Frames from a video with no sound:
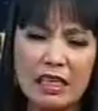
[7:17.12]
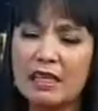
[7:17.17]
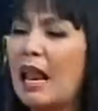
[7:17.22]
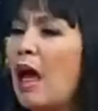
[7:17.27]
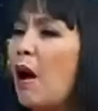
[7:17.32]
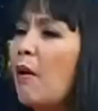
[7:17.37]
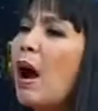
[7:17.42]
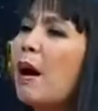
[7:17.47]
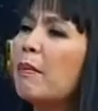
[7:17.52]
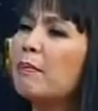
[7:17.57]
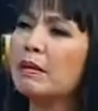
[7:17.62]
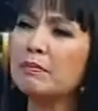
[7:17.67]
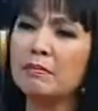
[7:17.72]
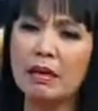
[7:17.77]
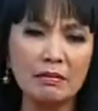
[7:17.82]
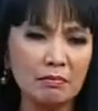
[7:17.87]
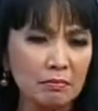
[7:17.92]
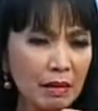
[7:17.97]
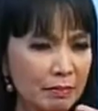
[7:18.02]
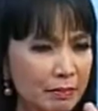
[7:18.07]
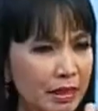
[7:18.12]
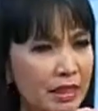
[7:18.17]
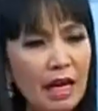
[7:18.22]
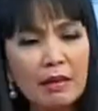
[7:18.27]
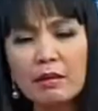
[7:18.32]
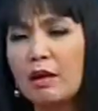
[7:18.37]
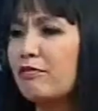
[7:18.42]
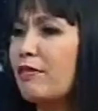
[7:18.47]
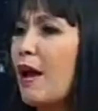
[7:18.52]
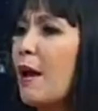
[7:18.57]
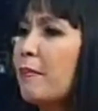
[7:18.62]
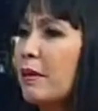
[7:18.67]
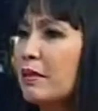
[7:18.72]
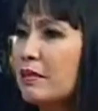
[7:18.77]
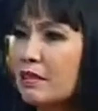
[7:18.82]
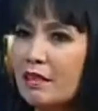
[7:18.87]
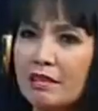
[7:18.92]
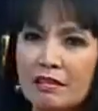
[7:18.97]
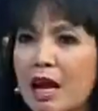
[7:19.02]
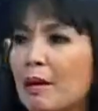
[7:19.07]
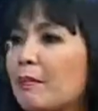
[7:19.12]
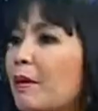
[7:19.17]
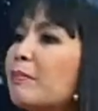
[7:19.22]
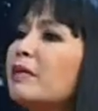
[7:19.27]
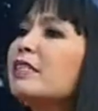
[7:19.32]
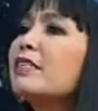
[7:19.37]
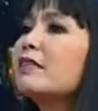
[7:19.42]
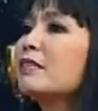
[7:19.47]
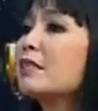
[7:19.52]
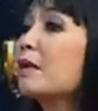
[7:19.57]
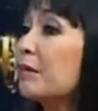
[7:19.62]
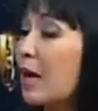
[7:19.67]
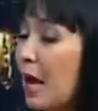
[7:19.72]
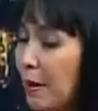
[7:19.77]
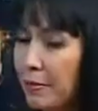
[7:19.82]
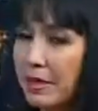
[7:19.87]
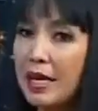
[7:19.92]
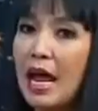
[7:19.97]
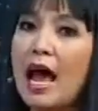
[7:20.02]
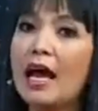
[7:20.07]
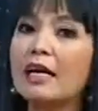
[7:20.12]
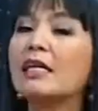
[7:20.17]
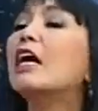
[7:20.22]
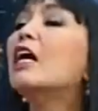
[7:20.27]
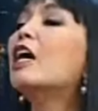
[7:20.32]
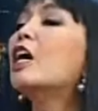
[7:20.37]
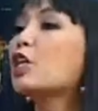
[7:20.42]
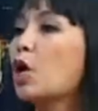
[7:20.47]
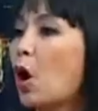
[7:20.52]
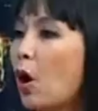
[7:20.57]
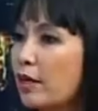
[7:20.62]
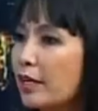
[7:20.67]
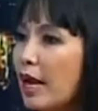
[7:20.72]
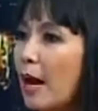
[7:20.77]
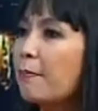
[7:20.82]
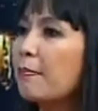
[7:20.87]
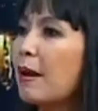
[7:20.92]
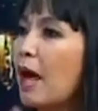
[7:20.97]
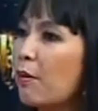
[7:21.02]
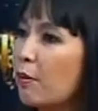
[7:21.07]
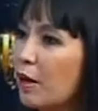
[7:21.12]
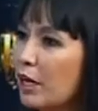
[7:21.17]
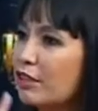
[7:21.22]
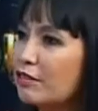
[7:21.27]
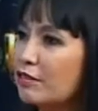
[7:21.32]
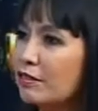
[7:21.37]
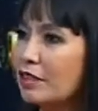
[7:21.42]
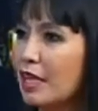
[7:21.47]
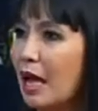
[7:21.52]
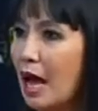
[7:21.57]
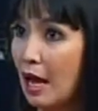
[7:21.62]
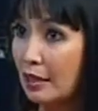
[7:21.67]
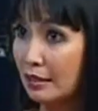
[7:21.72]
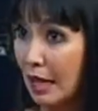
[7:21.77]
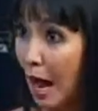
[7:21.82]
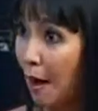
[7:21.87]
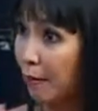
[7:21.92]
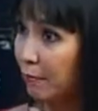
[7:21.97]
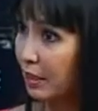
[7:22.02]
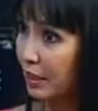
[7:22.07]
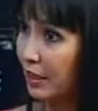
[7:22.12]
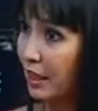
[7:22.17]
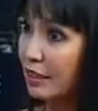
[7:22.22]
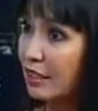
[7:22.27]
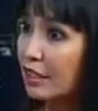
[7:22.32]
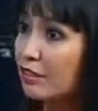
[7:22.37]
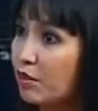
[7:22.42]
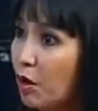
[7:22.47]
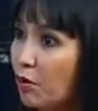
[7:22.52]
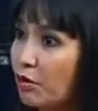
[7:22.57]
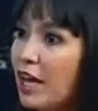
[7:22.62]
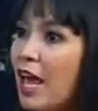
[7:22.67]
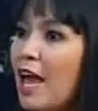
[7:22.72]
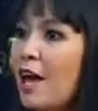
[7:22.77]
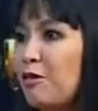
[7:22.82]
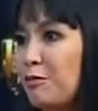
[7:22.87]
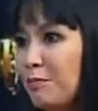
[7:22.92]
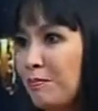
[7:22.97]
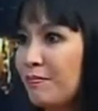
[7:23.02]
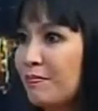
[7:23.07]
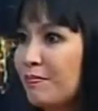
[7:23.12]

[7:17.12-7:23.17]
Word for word: ติดแล้วอ่ะมันไม่มันไม่ได้กาแฟมันเครื่อง มันไม่เดินทำงานไม่ได้ ขอน้ำเปล่าวันละตามเลยทันที 2 แก้ว